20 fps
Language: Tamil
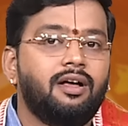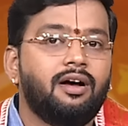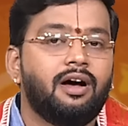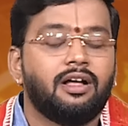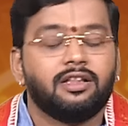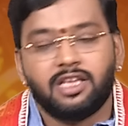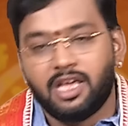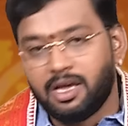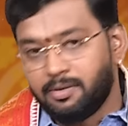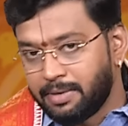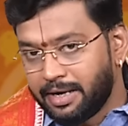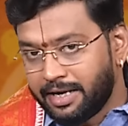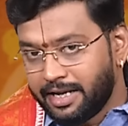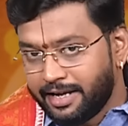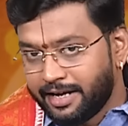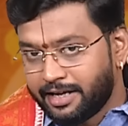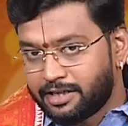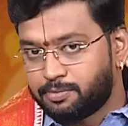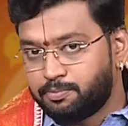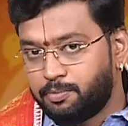அதே மாதிரி
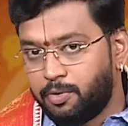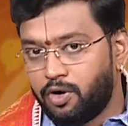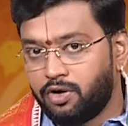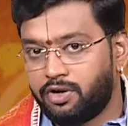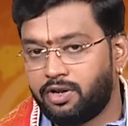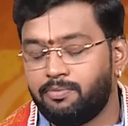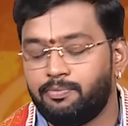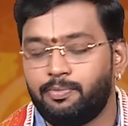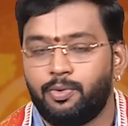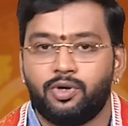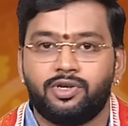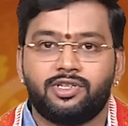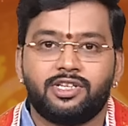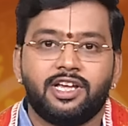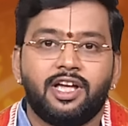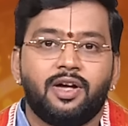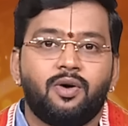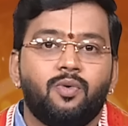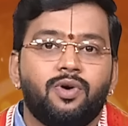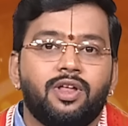எக்ஸ்போர்ட் இம்போர்ட்
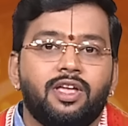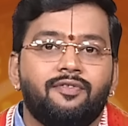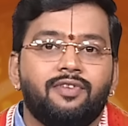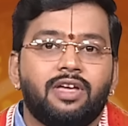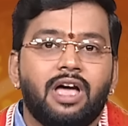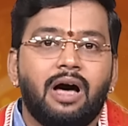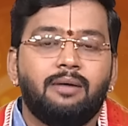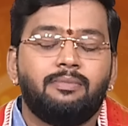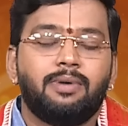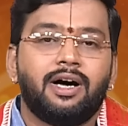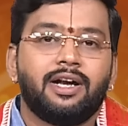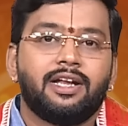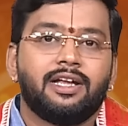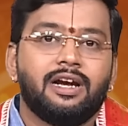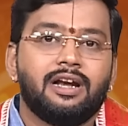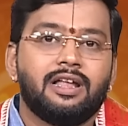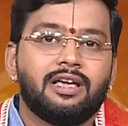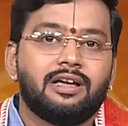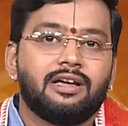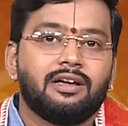செய்யக்கூடிய
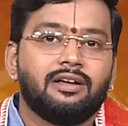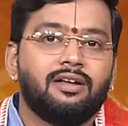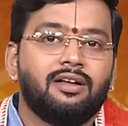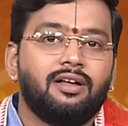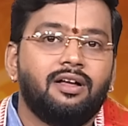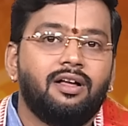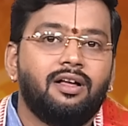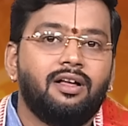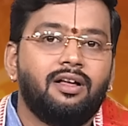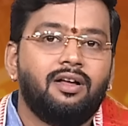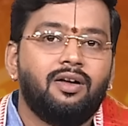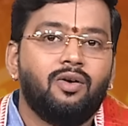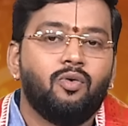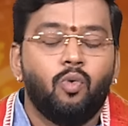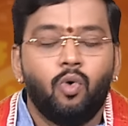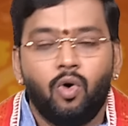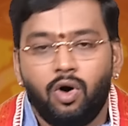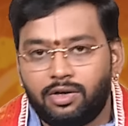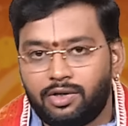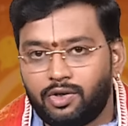வியாபாரிகளுக்கு
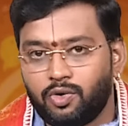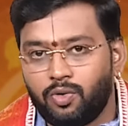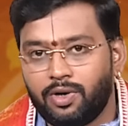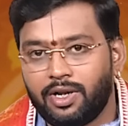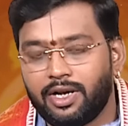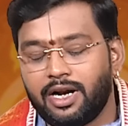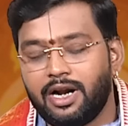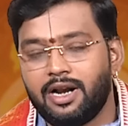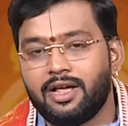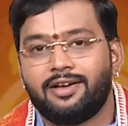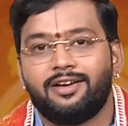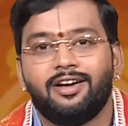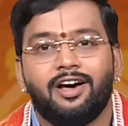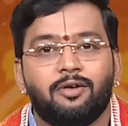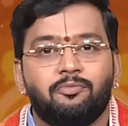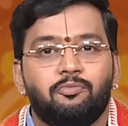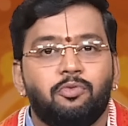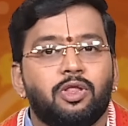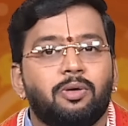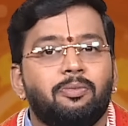ஓட்டுநர்களுக்கு
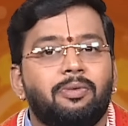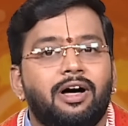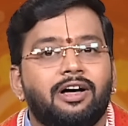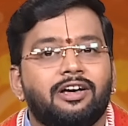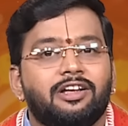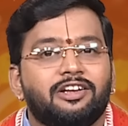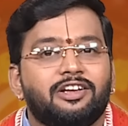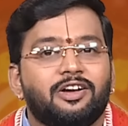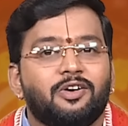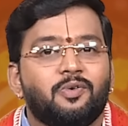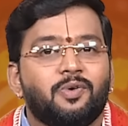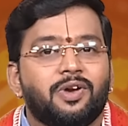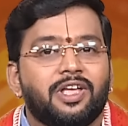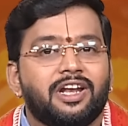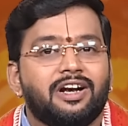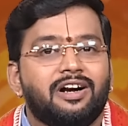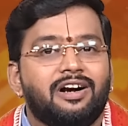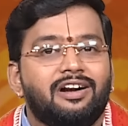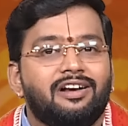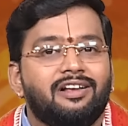அற்புதமாக இருக்கக்கூடிய
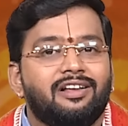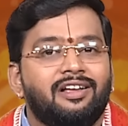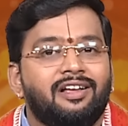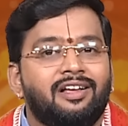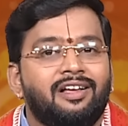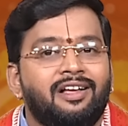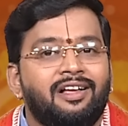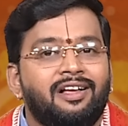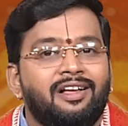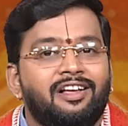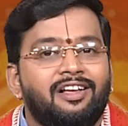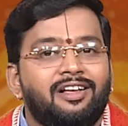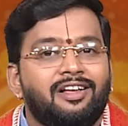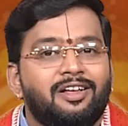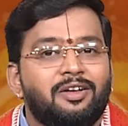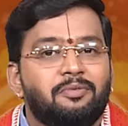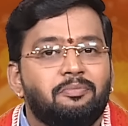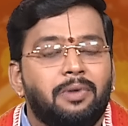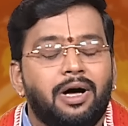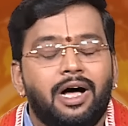நாள்
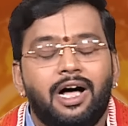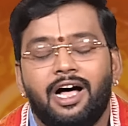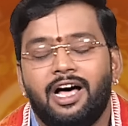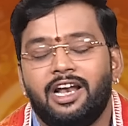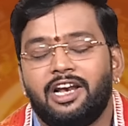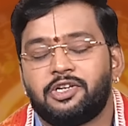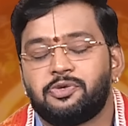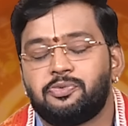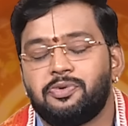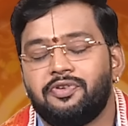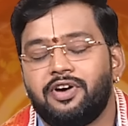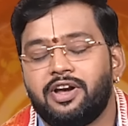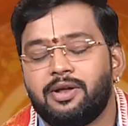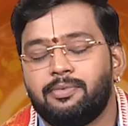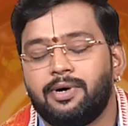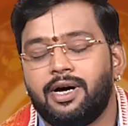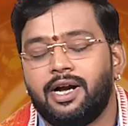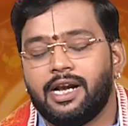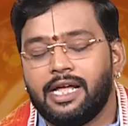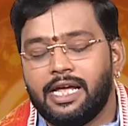மகாலட்சுமி
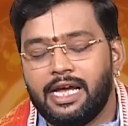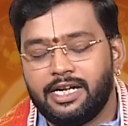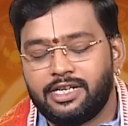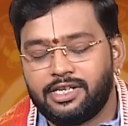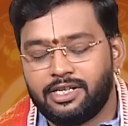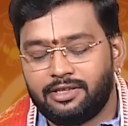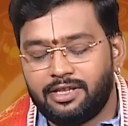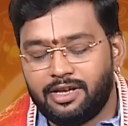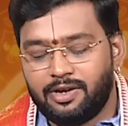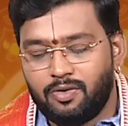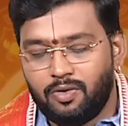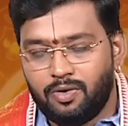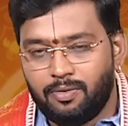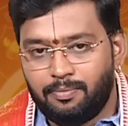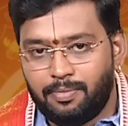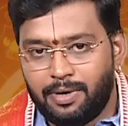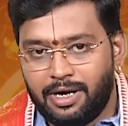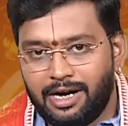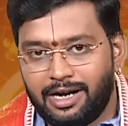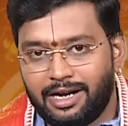வழிபாடு ஏற்றத்தை
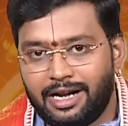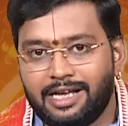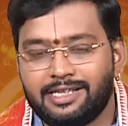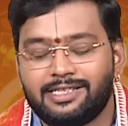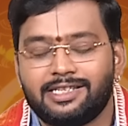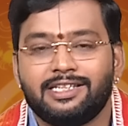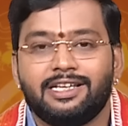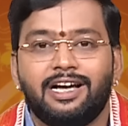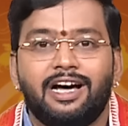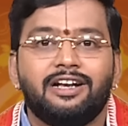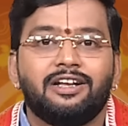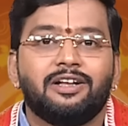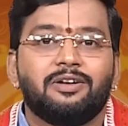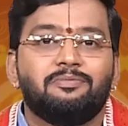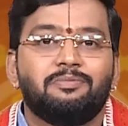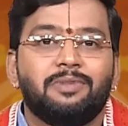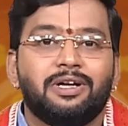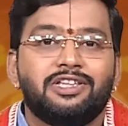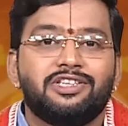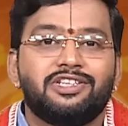கொடுப்பால் ராசி யா
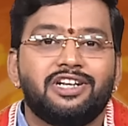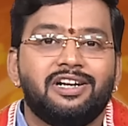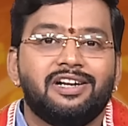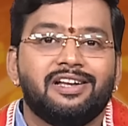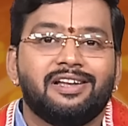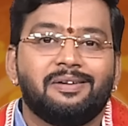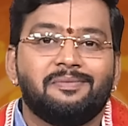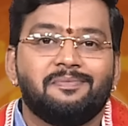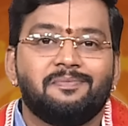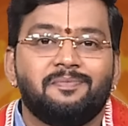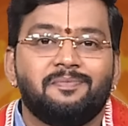நிறம் மஞ்சள் நிறம்